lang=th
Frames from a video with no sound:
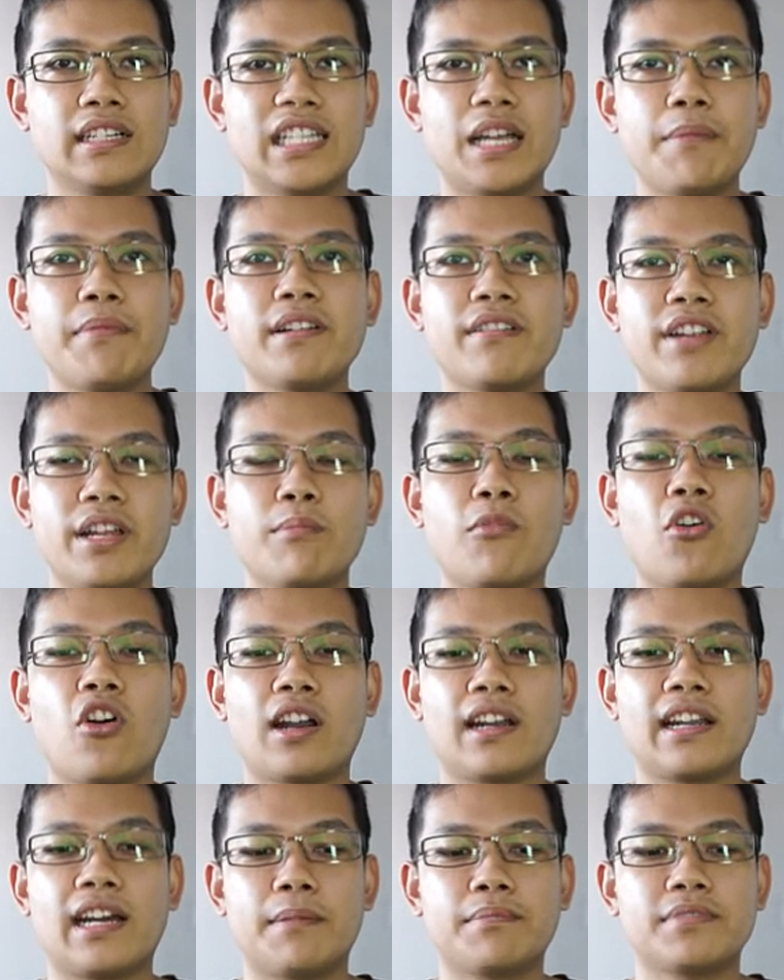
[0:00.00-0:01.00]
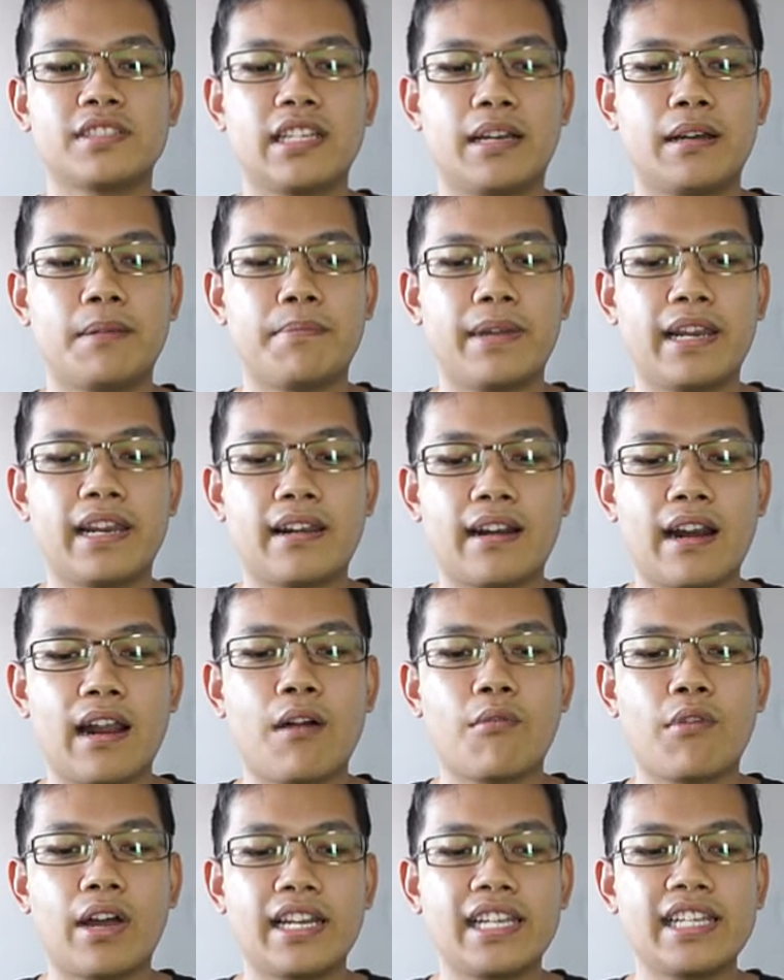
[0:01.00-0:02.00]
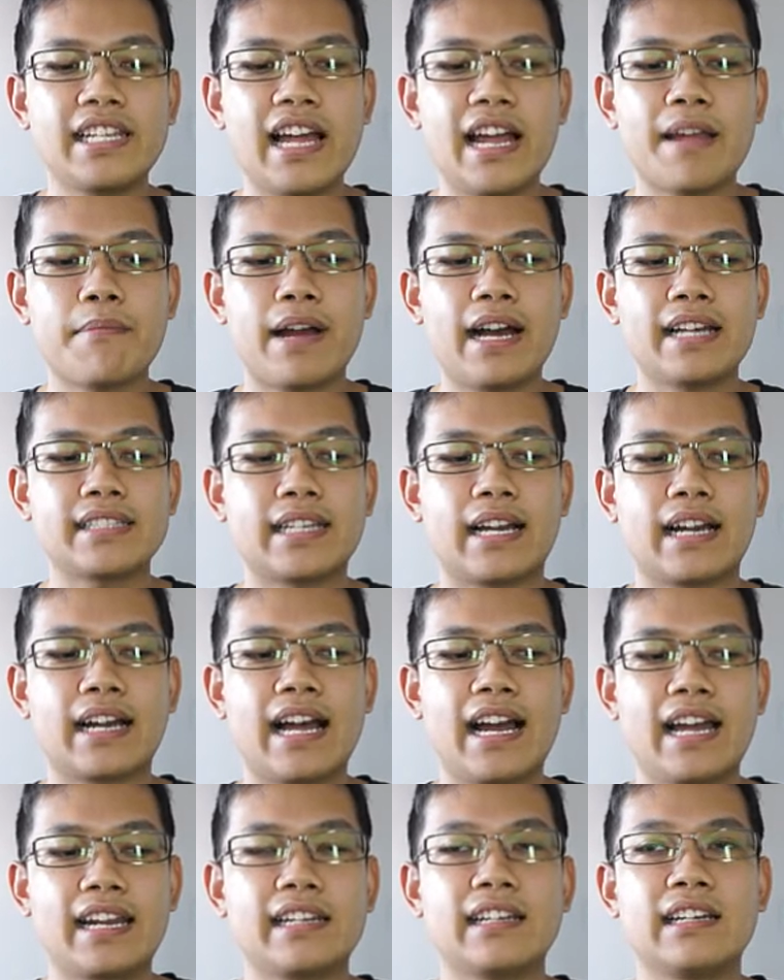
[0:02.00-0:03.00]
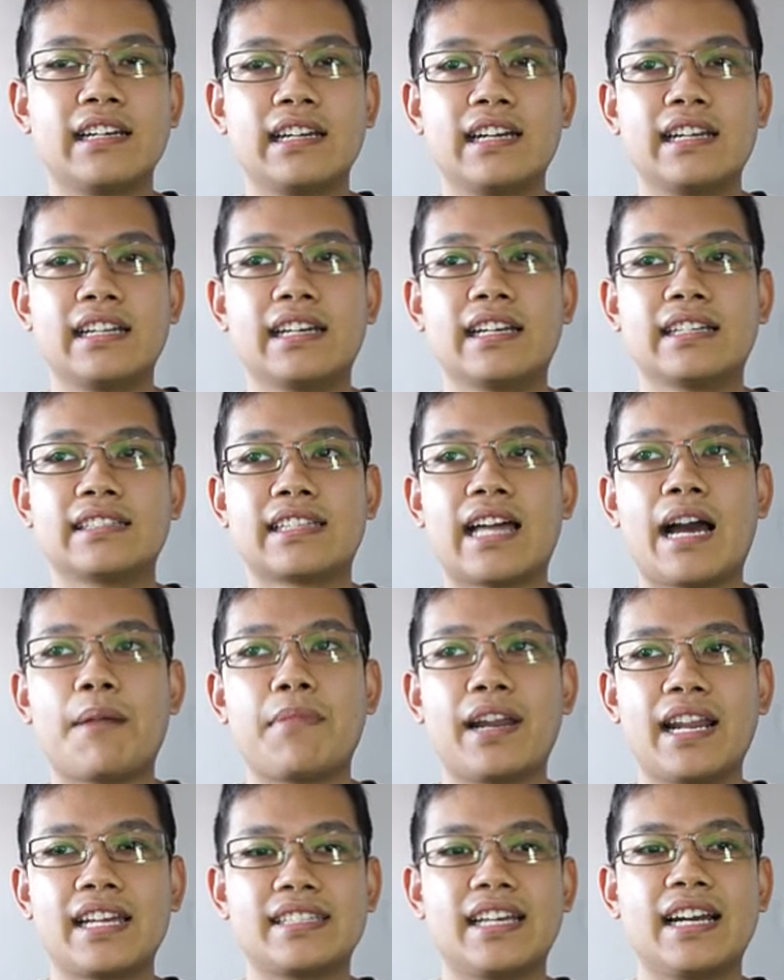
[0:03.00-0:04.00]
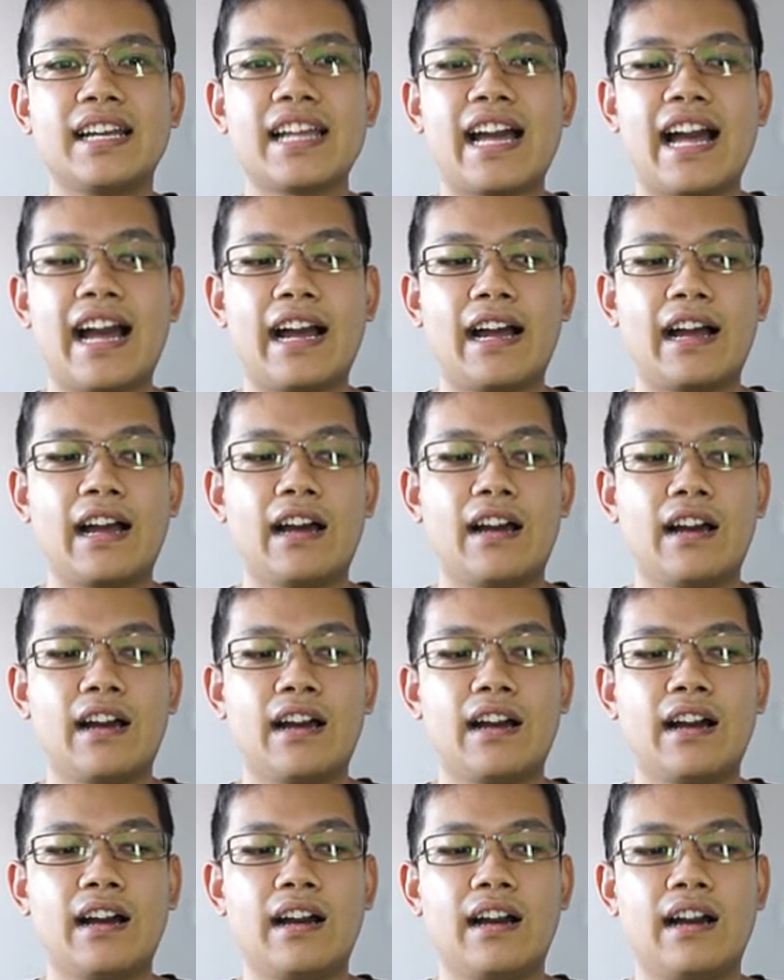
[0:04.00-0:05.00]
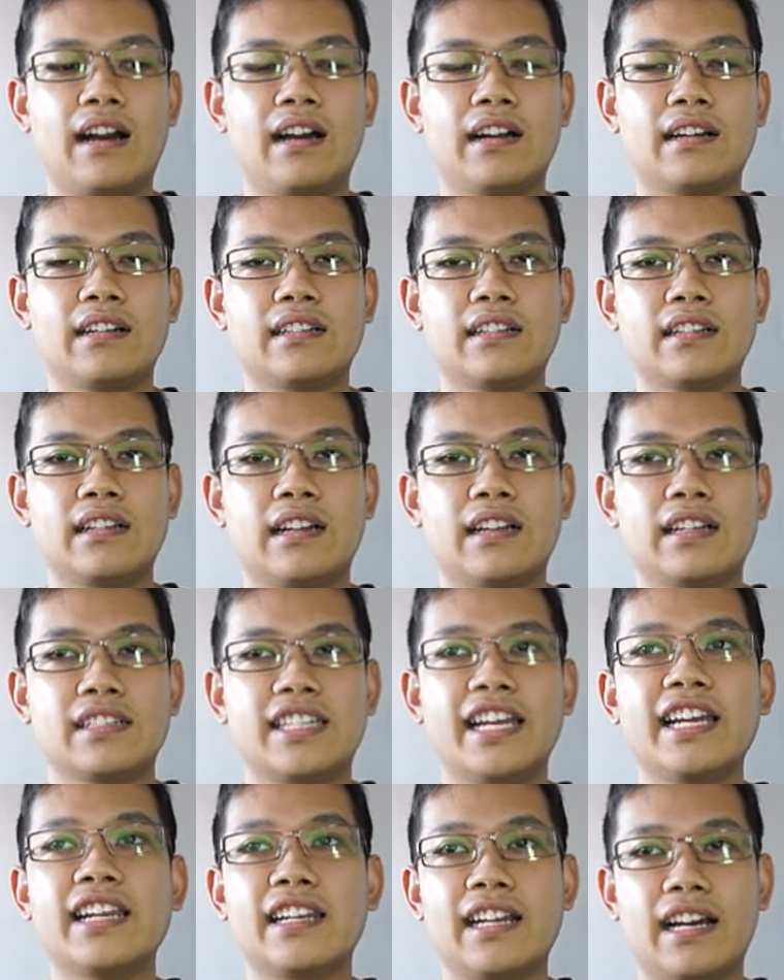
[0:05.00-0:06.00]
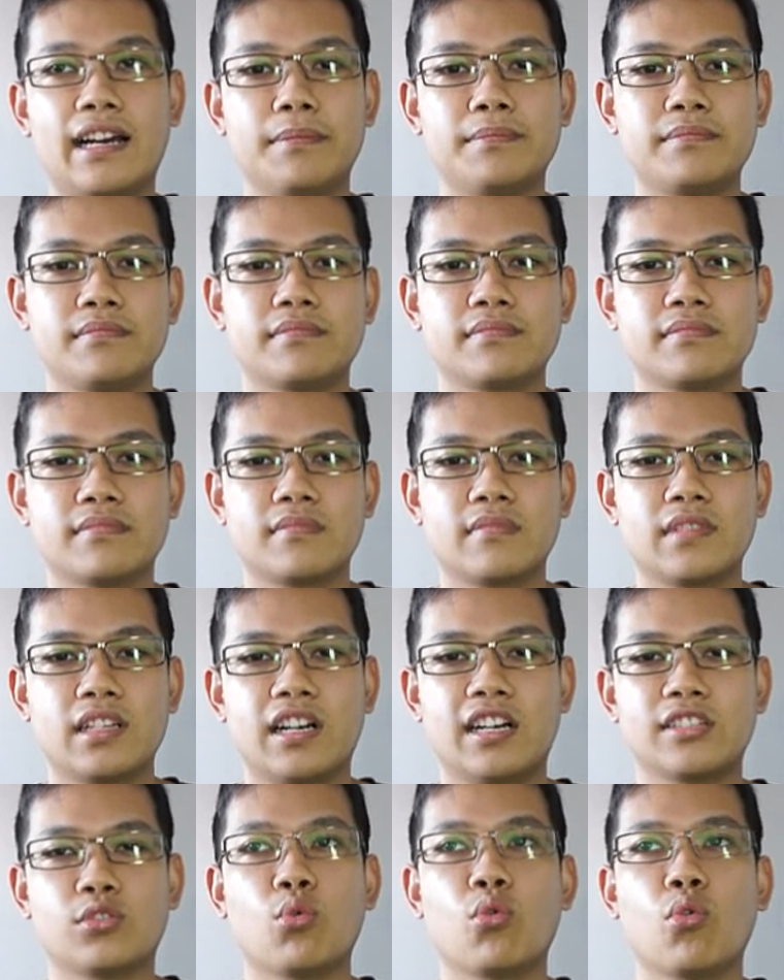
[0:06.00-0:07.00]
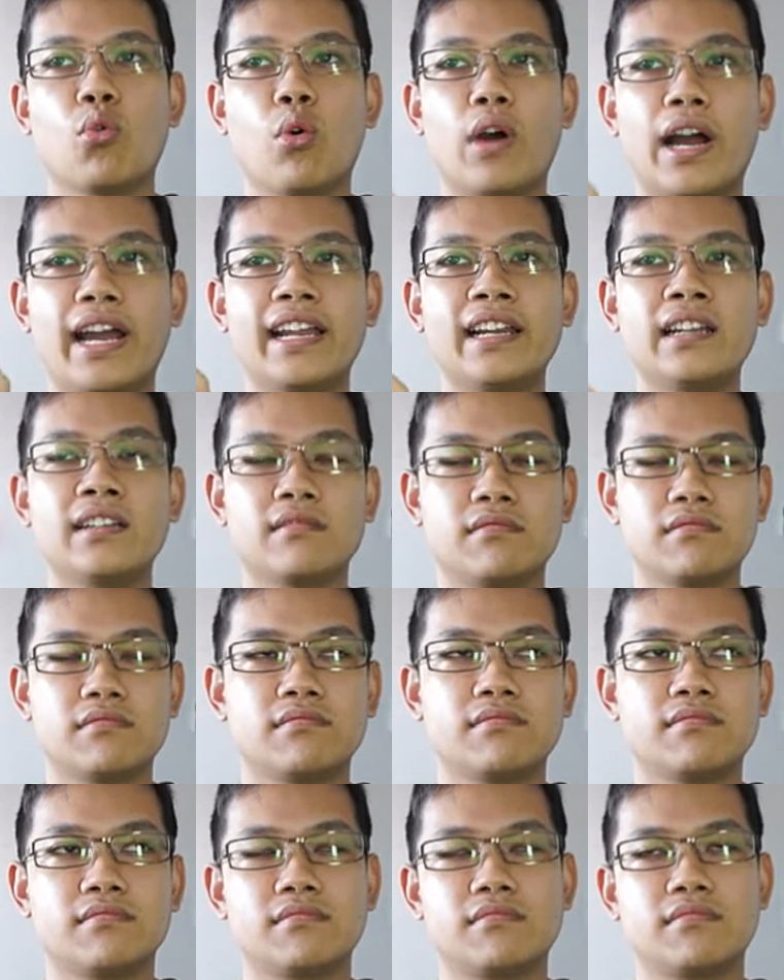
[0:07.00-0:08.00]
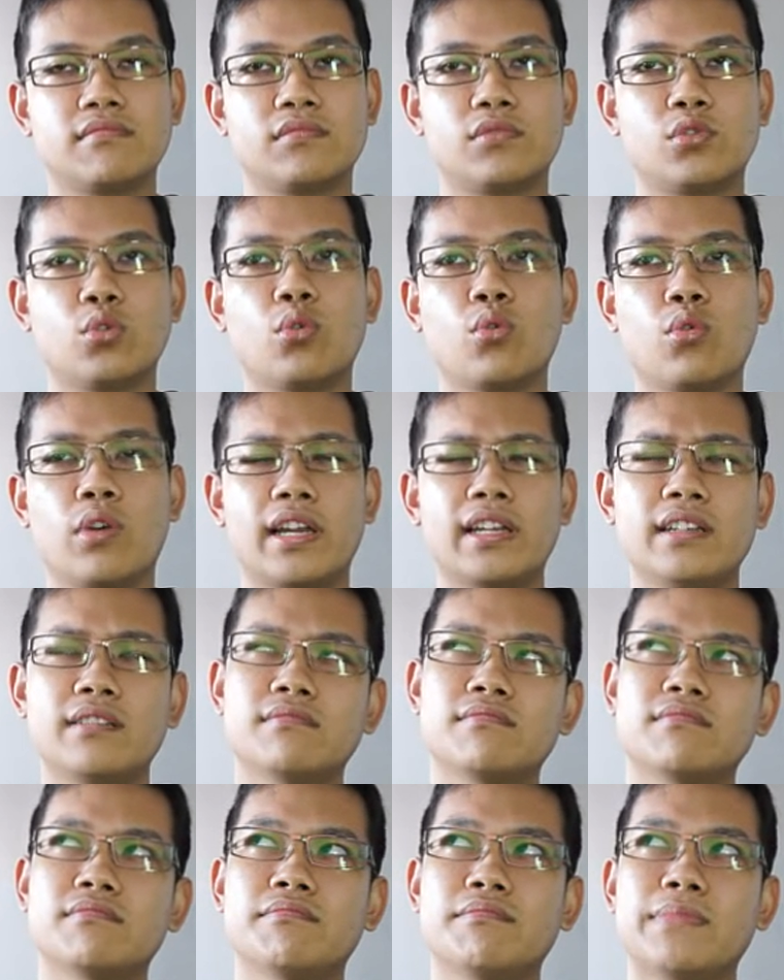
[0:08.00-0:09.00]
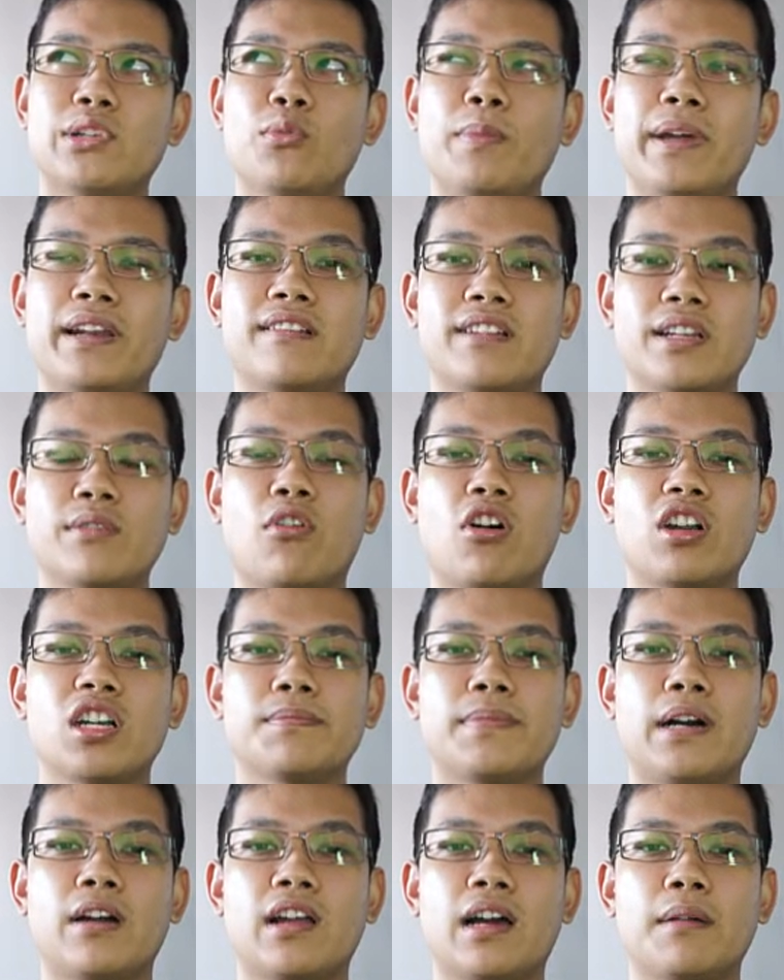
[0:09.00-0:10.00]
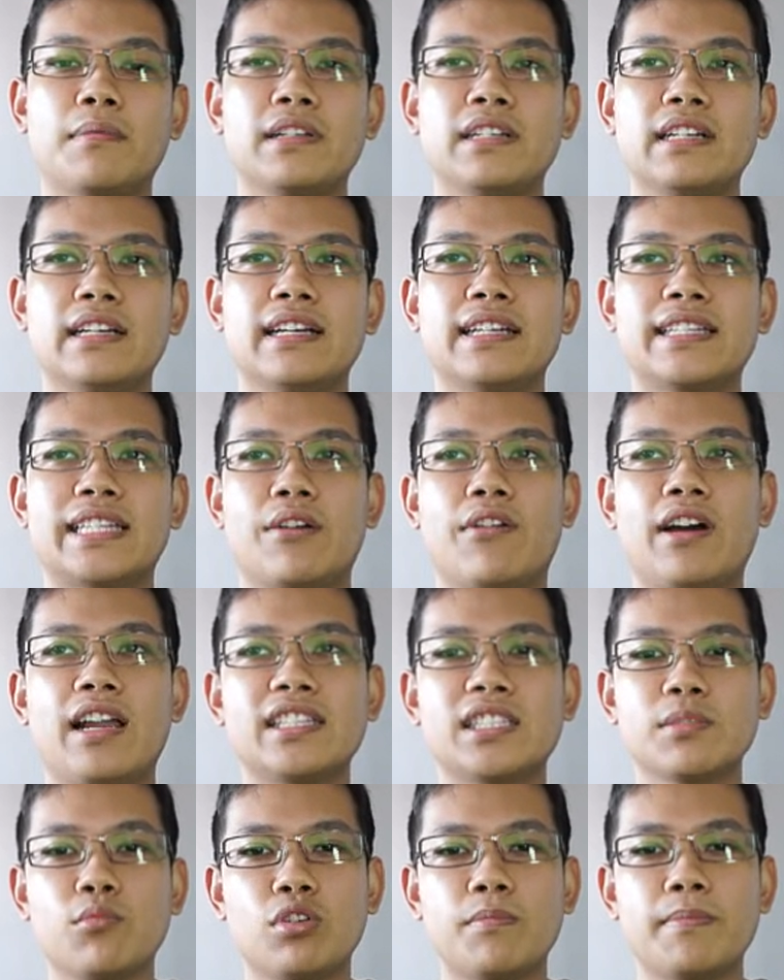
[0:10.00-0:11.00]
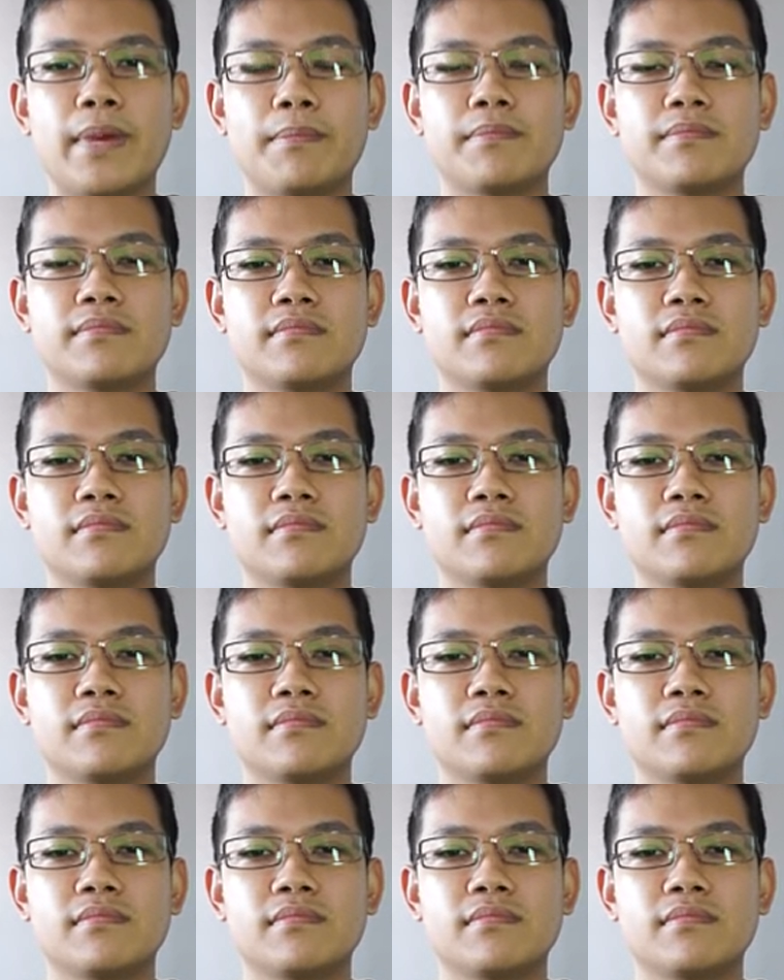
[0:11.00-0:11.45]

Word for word: ถ้าเป็นรีบอร์ดนะครับ จะเป็นรางวัลที่ได้มาจากการทำอะไรสักอย่างเช่นนะครับถูกหวย ถูกหวยไม่รู้เป็นรีวอร์ดหรือเปล่านะครับ แต่ว่าสมมติแบบ